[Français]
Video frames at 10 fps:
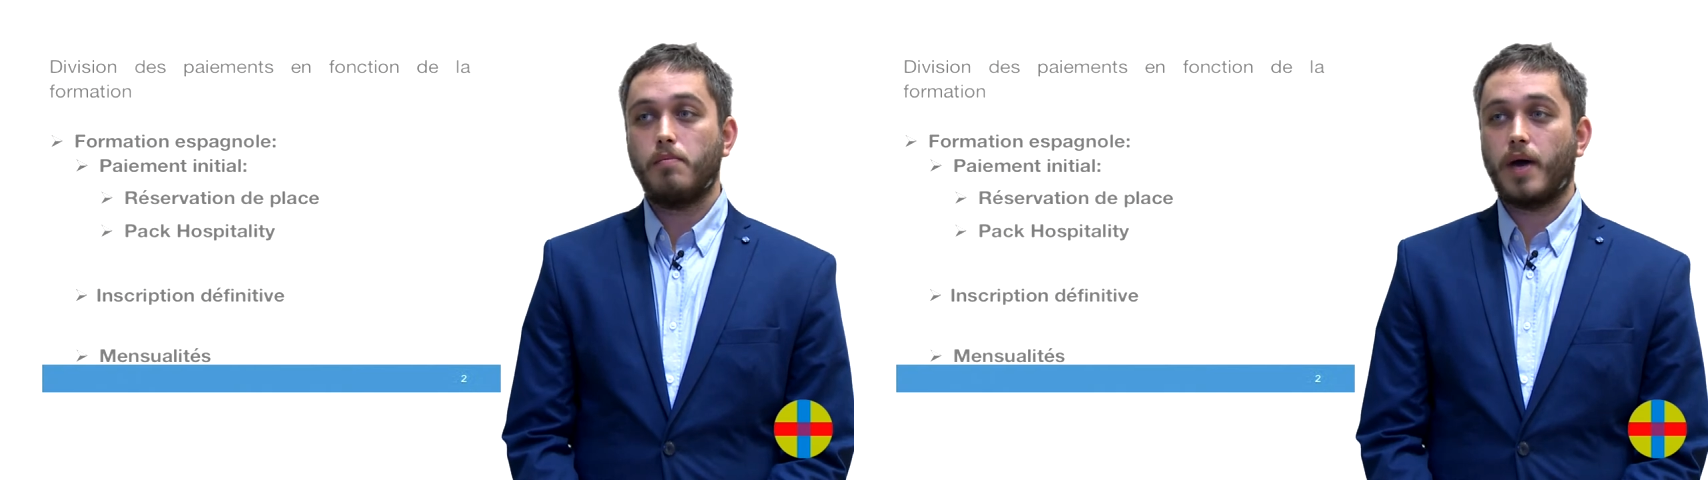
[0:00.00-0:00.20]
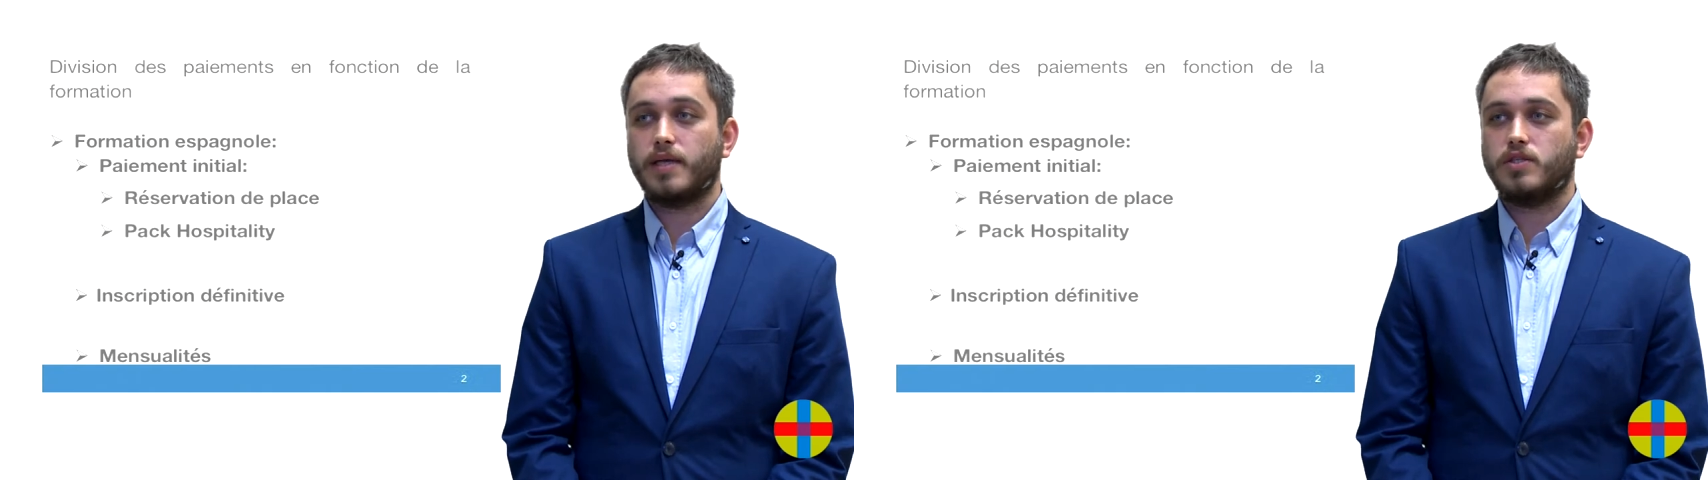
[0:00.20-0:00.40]

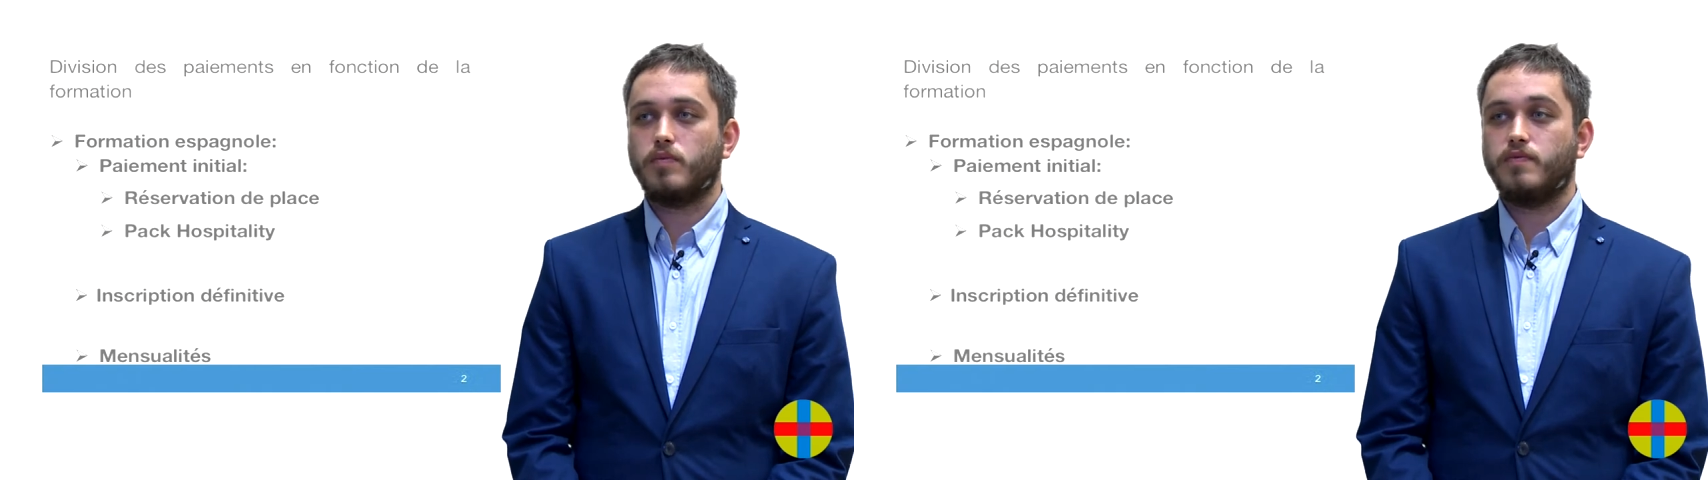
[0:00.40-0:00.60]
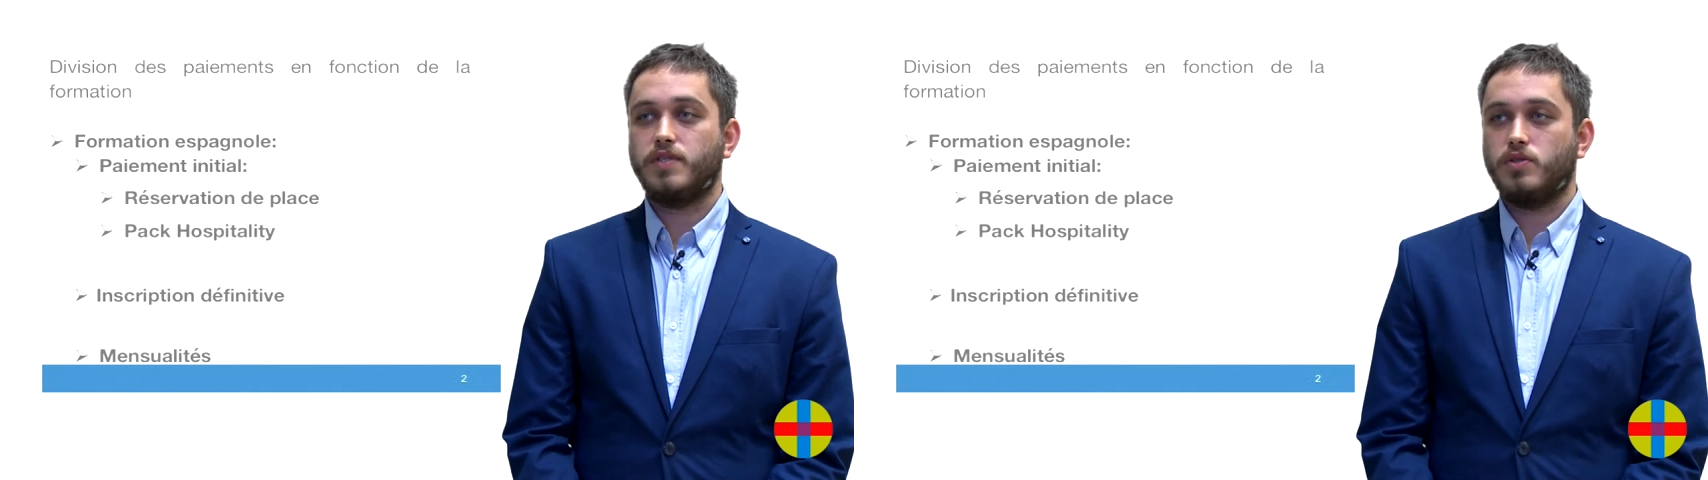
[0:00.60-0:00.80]
par
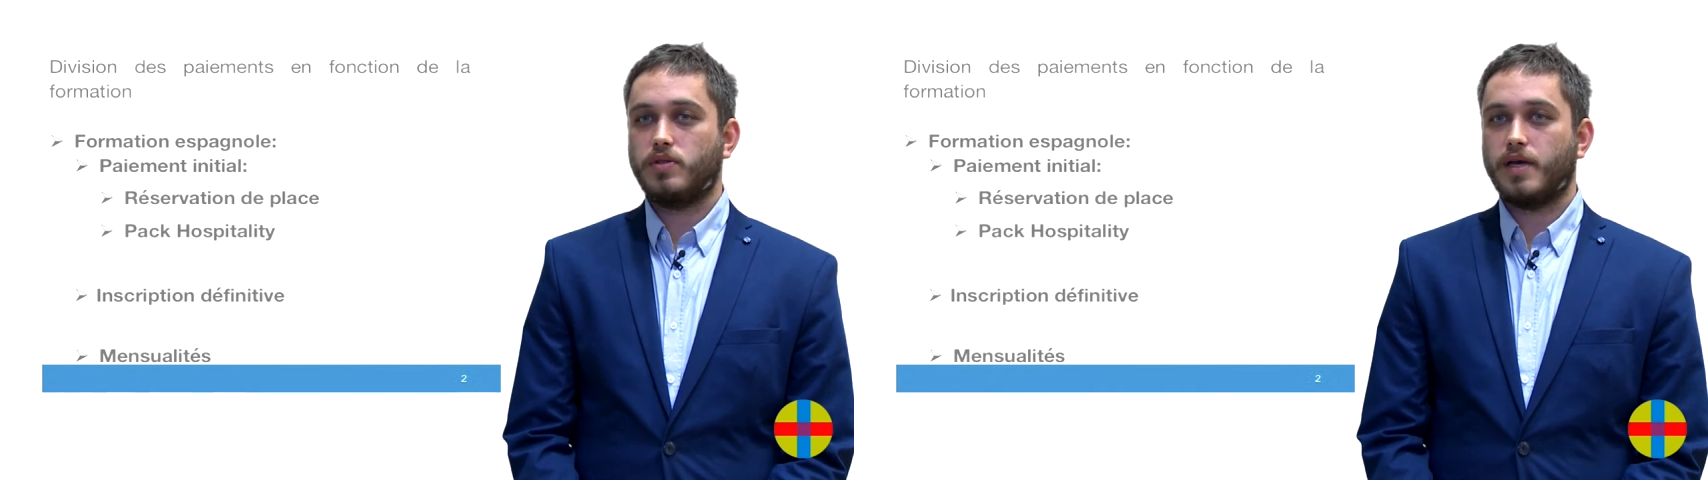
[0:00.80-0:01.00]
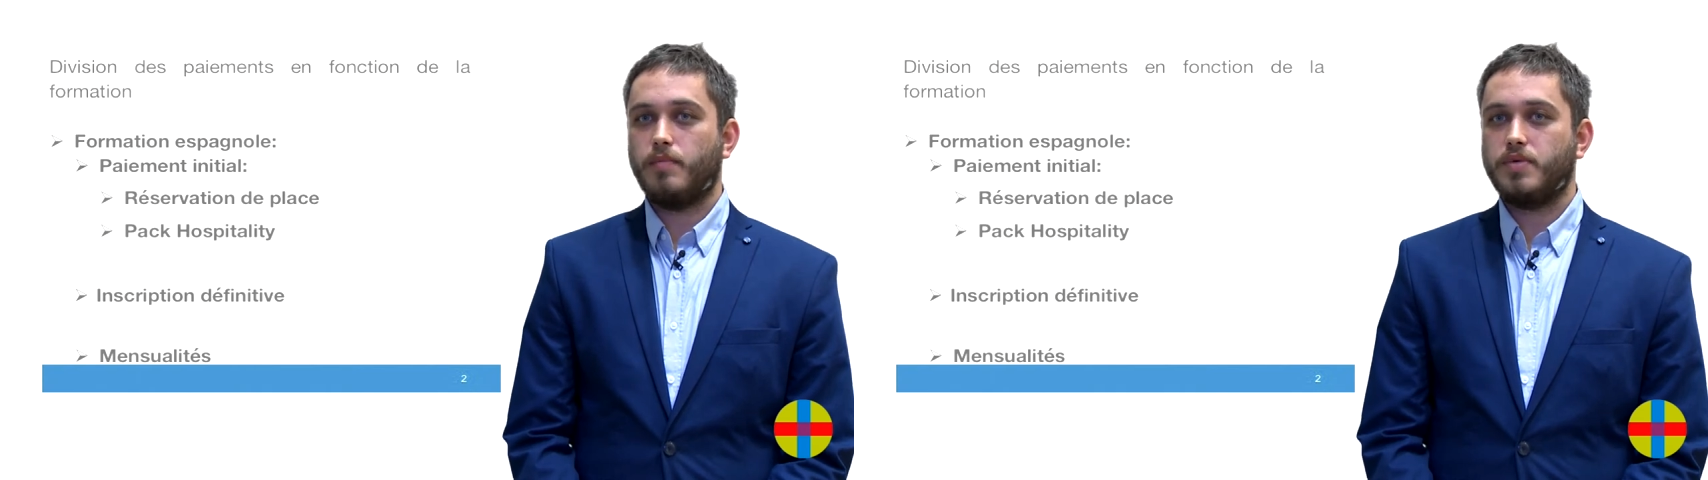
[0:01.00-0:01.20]
exemple
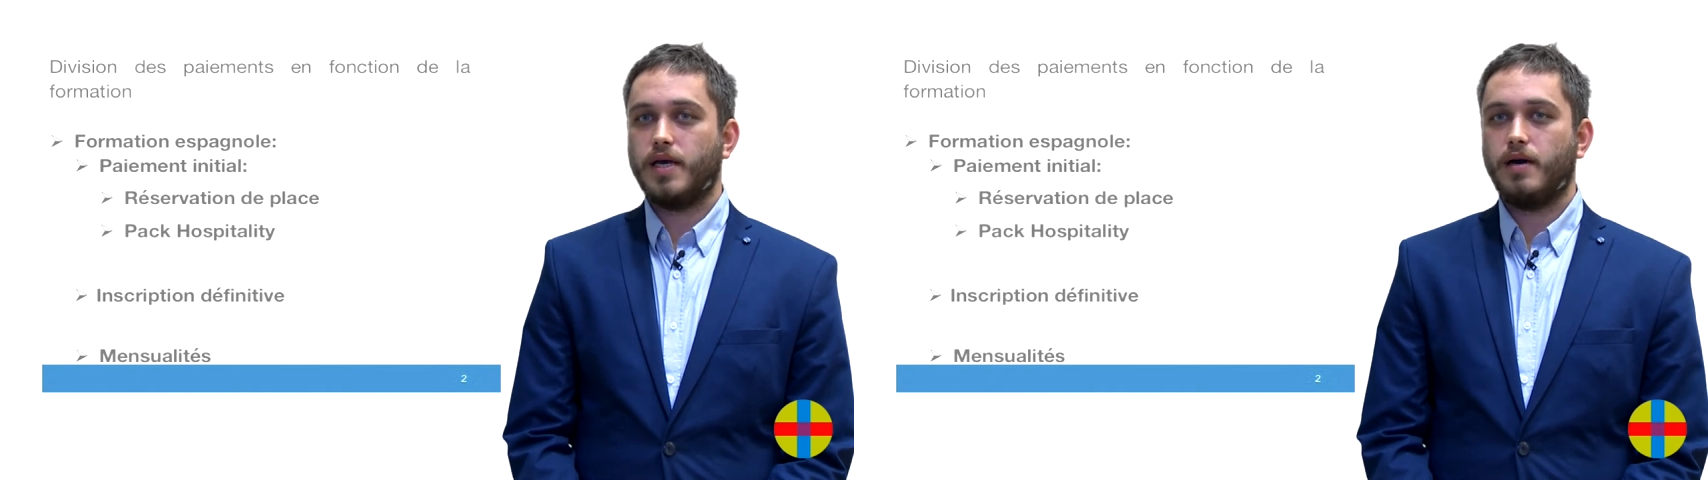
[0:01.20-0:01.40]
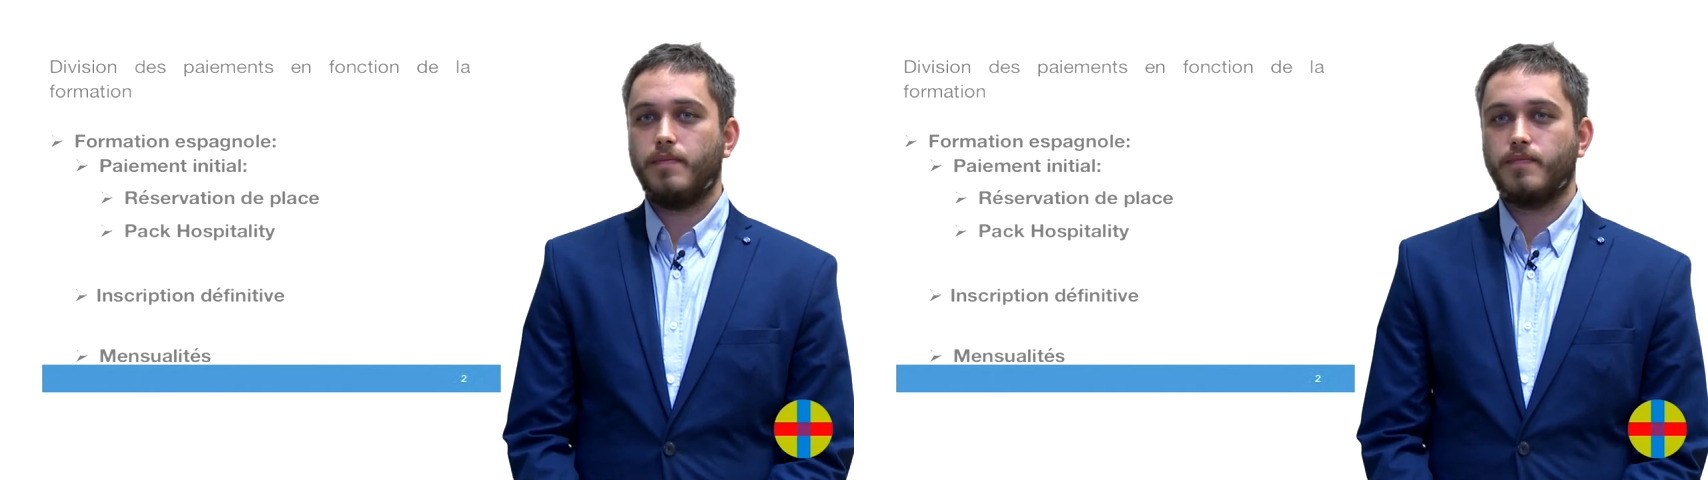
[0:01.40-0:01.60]
Physiothérapia,